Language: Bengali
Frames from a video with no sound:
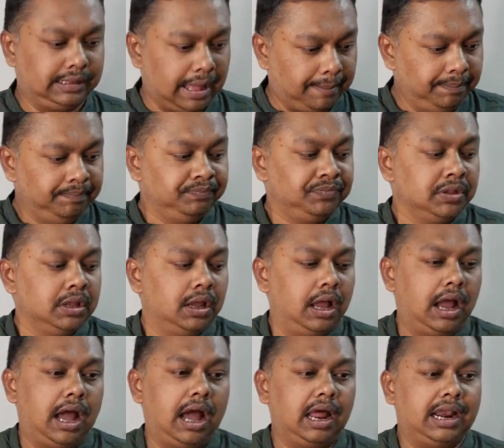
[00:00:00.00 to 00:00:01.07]
এর দাম
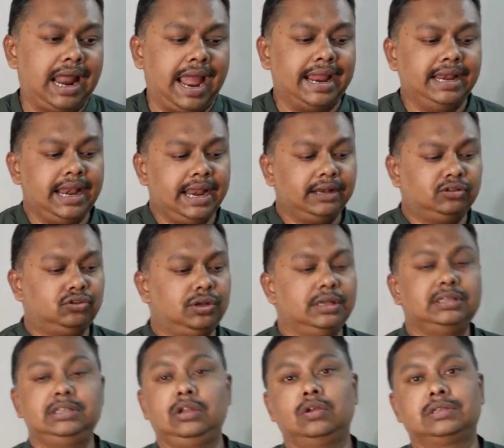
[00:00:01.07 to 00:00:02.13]
নাইন এইট থ্রি
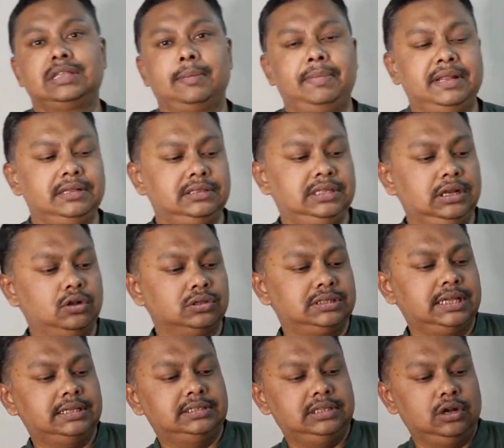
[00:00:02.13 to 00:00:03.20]
জিরো সেভেন জিরো
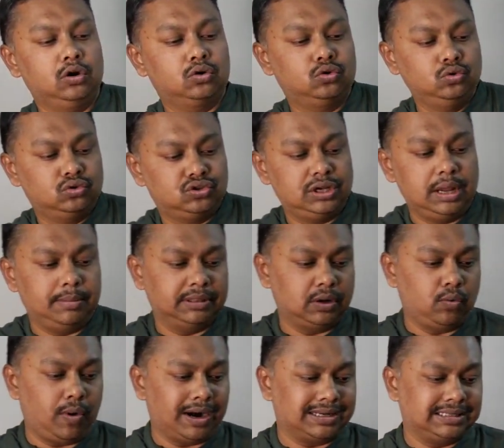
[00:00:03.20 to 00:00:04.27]
সিক্স জিরো টু থ্রি আমাদের
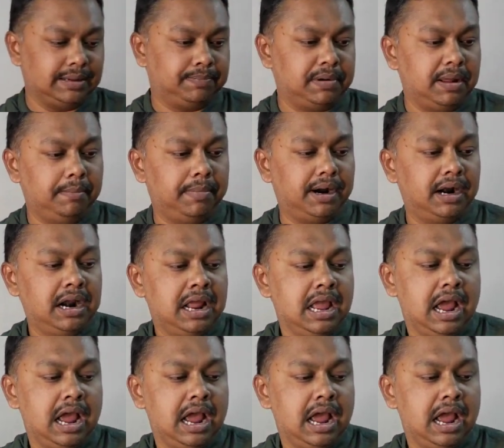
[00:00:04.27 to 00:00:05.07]
হোয়াটসঅ্যাপ নাম্বার